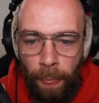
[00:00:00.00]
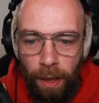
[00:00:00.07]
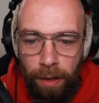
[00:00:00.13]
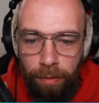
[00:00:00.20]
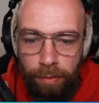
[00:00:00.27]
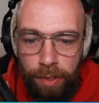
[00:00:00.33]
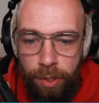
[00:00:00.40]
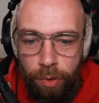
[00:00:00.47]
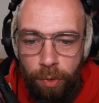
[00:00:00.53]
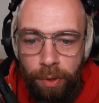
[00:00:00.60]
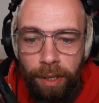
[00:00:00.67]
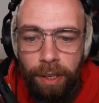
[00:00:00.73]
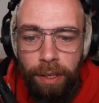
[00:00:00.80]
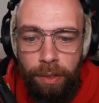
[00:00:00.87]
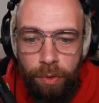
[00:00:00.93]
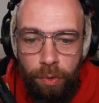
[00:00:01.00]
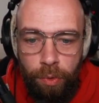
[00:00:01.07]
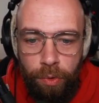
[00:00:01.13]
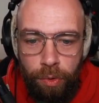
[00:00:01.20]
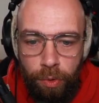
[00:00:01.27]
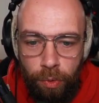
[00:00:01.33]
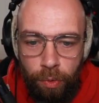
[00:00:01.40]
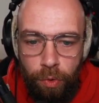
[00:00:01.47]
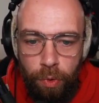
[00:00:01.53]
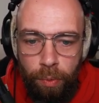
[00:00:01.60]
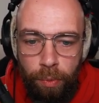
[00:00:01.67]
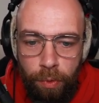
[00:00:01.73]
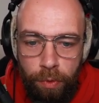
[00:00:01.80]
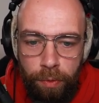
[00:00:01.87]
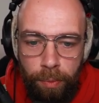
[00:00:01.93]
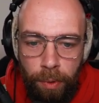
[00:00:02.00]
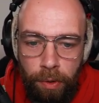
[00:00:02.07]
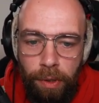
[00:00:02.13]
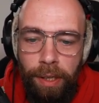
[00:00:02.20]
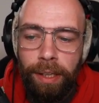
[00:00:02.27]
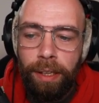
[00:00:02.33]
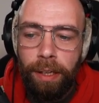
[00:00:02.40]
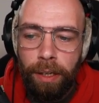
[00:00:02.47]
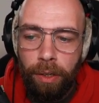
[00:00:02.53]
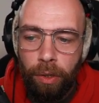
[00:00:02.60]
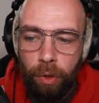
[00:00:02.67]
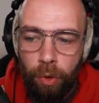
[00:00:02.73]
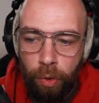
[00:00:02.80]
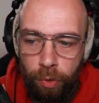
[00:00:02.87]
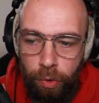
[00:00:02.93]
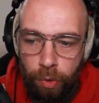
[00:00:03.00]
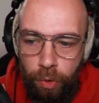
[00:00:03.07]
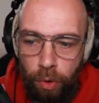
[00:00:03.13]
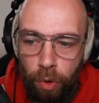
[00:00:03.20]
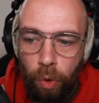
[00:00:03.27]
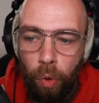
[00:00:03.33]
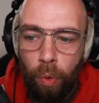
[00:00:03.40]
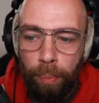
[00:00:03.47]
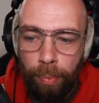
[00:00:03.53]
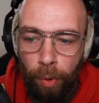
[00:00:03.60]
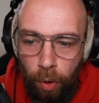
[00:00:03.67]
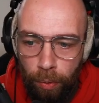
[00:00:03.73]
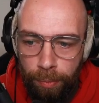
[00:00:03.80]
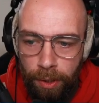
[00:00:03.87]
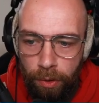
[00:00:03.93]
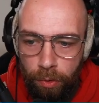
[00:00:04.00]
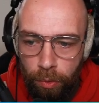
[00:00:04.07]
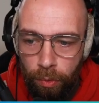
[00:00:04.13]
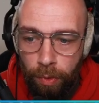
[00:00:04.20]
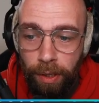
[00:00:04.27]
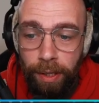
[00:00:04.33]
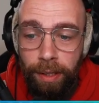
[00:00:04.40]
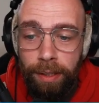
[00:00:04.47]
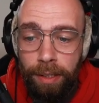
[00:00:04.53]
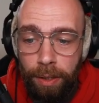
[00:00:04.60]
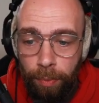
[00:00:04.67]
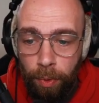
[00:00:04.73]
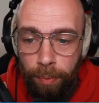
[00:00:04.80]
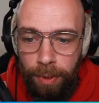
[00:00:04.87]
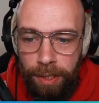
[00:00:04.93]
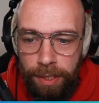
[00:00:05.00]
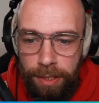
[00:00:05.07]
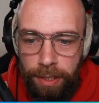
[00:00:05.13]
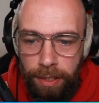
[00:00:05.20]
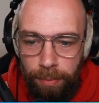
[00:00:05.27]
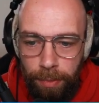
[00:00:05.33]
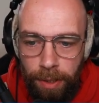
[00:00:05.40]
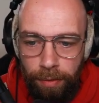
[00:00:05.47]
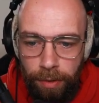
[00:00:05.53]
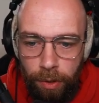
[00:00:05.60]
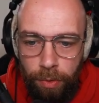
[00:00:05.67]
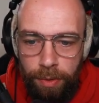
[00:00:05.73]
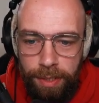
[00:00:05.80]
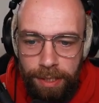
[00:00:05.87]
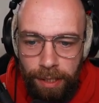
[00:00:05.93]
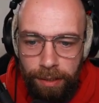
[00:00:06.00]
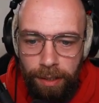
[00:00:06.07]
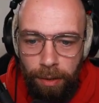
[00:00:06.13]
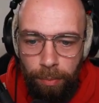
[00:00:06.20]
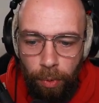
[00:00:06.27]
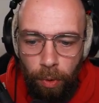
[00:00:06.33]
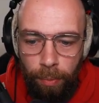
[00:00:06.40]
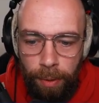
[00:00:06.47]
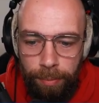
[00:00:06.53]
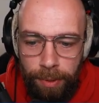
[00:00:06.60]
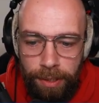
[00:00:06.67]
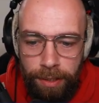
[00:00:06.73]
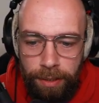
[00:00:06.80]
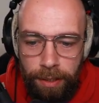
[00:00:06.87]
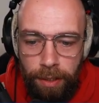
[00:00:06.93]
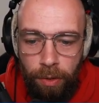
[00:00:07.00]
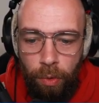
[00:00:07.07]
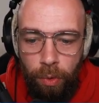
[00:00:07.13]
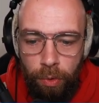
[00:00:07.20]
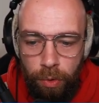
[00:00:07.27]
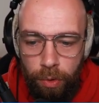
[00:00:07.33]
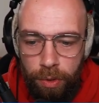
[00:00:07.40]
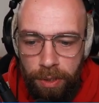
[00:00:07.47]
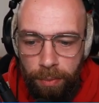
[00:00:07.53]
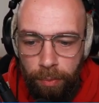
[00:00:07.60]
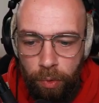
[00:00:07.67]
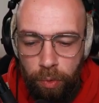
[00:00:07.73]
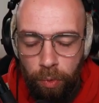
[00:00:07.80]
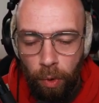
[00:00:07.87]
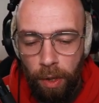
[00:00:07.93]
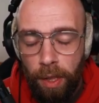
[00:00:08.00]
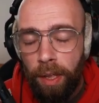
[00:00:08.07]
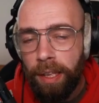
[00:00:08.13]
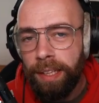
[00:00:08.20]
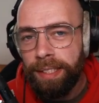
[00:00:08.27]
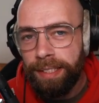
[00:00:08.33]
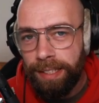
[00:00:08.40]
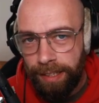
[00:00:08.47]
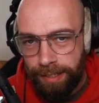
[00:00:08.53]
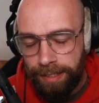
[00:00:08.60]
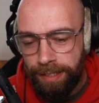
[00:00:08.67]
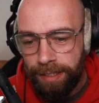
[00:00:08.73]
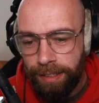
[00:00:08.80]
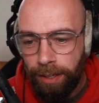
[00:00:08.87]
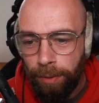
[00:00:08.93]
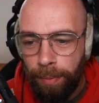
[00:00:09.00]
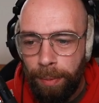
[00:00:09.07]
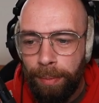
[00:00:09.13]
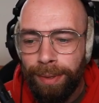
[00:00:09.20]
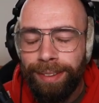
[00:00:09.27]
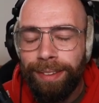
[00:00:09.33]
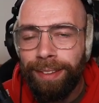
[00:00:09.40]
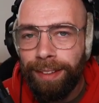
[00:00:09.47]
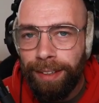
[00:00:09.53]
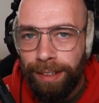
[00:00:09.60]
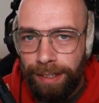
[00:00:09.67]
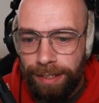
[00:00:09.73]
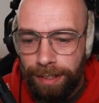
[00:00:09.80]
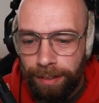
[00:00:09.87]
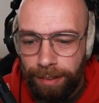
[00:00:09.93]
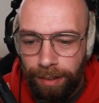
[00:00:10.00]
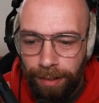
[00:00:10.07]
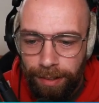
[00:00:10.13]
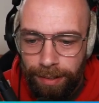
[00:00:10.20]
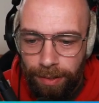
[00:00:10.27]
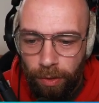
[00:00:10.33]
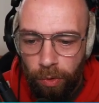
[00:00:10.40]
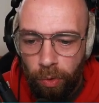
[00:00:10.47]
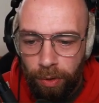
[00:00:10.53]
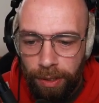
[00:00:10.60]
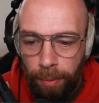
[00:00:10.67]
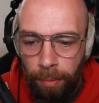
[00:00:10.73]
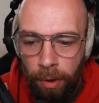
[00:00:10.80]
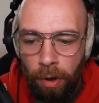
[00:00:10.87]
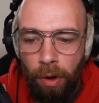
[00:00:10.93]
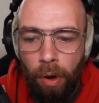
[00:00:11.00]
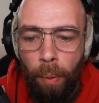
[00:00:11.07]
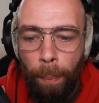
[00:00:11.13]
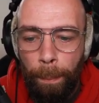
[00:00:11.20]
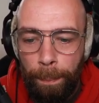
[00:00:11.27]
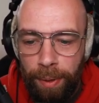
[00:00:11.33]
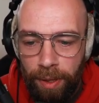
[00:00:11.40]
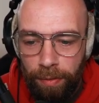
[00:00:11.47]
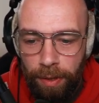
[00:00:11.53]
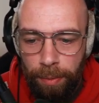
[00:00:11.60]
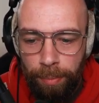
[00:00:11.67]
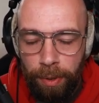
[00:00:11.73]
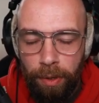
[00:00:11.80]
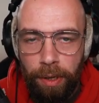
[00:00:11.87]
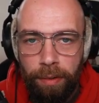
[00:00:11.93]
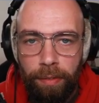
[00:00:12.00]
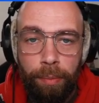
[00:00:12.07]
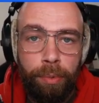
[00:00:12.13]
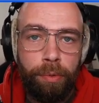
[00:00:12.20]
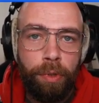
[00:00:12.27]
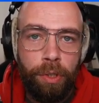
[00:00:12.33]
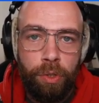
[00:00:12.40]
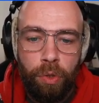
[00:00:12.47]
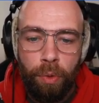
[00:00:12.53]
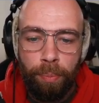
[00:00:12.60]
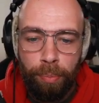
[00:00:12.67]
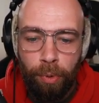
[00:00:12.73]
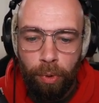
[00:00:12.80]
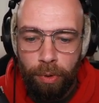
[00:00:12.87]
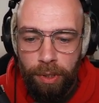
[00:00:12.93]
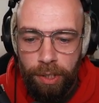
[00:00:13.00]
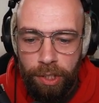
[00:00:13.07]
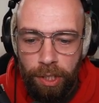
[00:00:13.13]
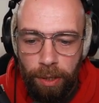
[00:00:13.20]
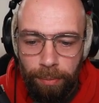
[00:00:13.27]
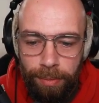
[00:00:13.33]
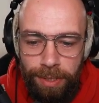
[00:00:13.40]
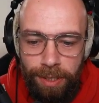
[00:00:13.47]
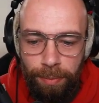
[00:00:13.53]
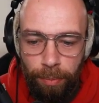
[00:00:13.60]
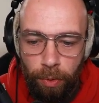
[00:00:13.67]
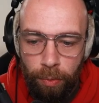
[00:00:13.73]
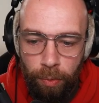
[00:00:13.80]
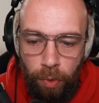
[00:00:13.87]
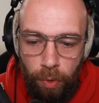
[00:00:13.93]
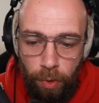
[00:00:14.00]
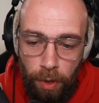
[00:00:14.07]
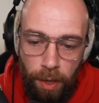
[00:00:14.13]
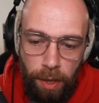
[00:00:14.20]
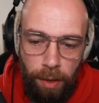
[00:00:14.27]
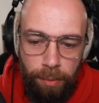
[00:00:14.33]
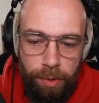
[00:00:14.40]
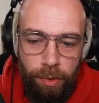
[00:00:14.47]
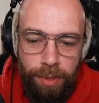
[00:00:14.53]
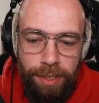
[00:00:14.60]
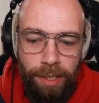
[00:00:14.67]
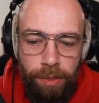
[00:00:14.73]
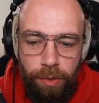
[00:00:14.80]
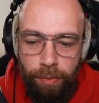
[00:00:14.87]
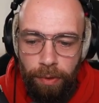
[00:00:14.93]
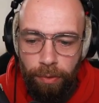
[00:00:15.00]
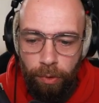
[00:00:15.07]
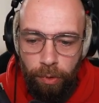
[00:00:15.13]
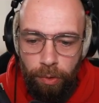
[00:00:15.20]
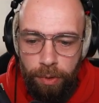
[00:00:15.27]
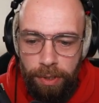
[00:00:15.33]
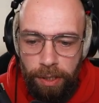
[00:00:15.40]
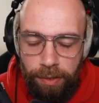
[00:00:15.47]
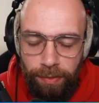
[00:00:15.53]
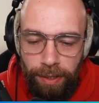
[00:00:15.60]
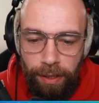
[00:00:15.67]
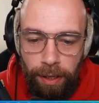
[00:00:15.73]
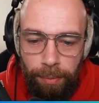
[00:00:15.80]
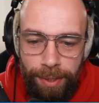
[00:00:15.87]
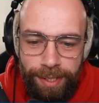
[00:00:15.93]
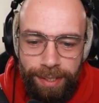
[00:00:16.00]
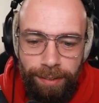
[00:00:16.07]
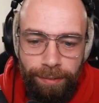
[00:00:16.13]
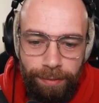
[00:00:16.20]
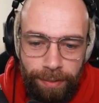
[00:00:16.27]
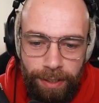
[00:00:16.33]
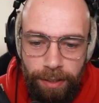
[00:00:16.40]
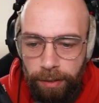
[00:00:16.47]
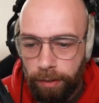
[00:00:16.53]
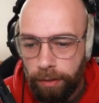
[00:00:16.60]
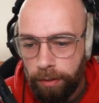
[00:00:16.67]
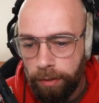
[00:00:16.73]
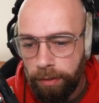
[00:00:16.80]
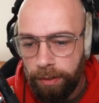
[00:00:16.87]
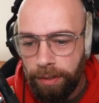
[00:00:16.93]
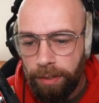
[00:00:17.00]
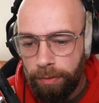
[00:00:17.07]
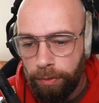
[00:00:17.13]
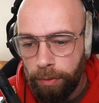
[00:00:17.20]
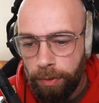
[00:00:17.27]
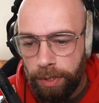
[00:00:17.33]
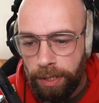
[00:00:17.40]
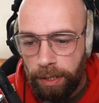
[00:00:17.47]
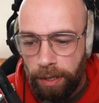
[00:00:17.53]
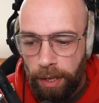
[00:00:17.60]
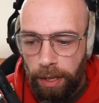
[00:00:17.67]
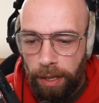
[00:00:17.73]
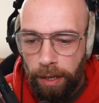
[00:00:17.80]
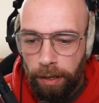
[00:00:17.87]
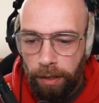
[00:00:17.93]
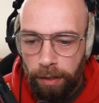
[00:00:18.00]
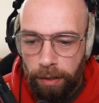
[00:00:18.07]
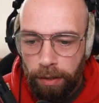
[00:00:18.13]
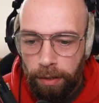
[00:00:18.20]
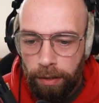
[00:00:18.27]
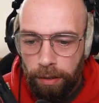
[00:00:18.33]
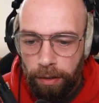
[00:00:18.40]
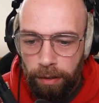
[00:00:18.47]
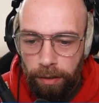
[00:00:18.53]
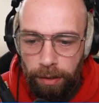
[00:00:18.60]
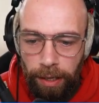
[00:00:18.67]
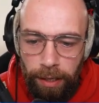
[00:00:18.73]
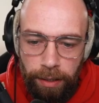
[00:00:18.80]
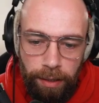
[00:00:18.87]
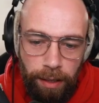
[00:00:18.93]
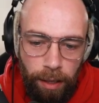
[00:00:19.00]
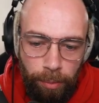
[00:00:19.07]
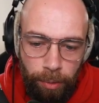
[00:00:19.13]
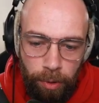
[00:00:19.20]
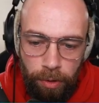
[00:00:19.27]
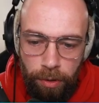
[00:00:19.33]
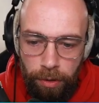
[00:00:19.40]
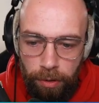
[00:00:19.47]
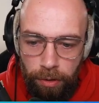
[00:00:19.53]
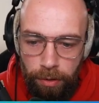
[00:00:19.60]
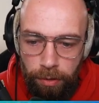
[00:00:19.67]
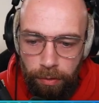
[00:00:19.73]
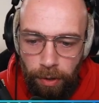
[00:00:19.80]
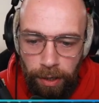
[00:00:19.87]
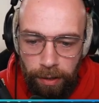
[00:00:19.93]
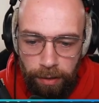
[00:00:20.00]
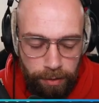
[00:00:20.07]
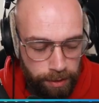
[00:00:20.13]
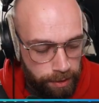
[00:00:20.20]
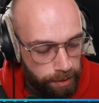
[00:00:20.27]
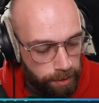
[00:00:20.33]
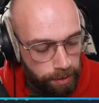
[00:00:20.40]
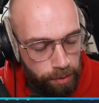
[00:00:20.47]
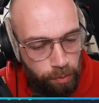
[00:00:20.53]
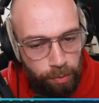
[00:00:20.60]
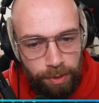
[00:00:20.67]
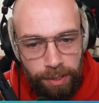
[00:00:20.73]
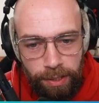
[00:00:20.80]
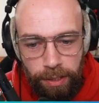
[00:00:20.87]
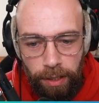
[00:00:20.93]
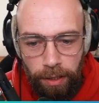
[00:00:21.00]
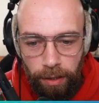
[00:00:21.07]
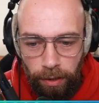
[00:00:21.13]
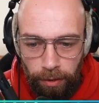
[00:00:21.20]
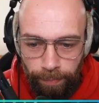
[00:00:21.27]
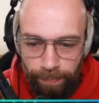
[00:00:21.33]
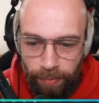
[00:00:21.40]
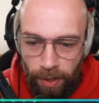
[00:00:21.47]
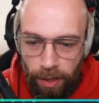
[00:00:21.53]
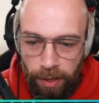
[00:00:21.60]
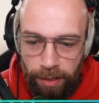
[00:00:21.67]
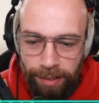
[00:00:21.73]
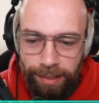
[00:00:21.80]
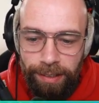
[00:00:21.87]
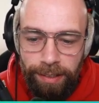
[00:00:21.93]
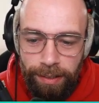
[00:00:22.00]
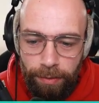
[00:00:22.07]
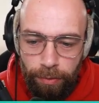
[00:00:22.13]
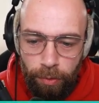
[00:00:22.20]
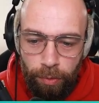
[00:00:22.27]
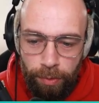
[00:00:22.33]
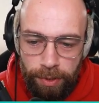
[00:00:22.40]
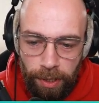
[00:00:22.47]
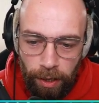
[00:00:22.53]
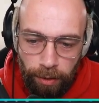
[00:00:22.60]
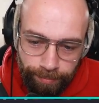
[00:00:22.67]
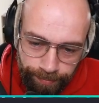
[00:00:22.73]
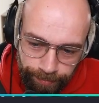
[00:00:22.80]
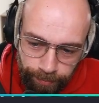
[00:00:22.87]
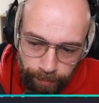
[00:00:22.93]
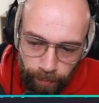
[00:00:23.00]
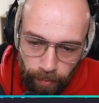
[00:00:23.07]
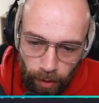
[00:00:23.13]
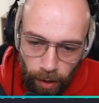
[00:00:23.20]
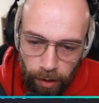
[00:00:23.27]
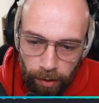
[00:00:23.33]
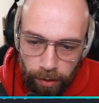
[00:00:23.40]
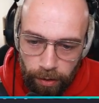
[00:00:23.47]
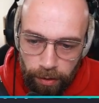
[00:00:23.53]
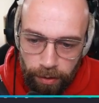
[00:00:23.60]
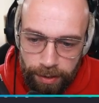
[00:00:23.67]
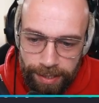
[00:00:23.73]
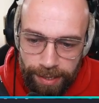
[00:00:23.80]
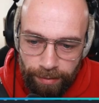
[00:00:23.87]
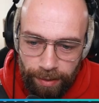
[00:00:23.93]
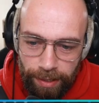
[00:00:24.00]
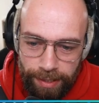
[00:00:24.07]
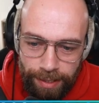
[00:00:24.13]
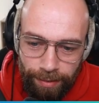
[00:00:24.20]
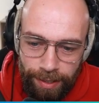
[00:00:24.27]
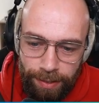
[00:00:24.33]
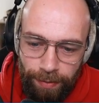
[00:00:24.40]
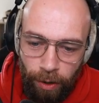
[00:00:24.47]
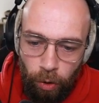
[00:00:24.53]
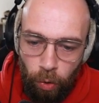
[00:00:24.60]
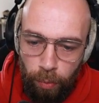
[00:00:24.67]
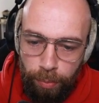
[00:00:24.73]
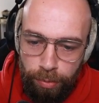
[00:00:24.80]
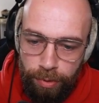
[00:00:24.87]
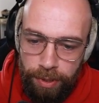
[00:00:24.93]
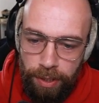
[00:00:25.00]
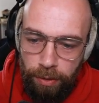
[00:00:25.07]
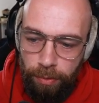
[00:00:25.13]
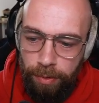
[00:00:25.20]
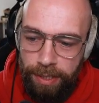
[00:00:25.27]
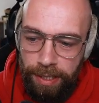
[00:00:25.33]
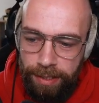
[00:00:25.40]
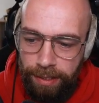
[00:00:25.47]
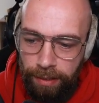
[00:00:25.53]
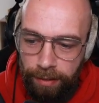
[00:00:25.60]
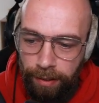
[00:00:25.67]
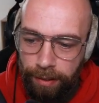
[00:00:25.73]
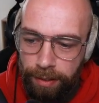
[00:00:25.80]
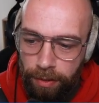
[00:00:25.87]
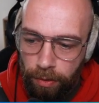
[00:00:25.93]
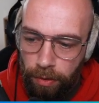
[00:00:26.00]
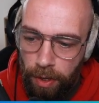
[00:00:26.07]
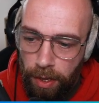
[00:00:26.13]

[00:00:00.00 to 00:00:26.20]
Inflige une réduction du mouvement et un recul au premier coup et immobilise l'ennemi avec une certaine probabilité au deuxième coup. Ça, c'est quand même très intéressant, notamment en PVP, euh, elle va pouvoir se protéger un petit peu mieux. Parce que si elle se fait focus, elle se fait quand même assez vite euh, défoncer. Euh, là, clairement, voilà, c'est tout ce qui est cliff, tout ça euh, ça, va, ça va se faire repousser, donc c'est assez intéressant.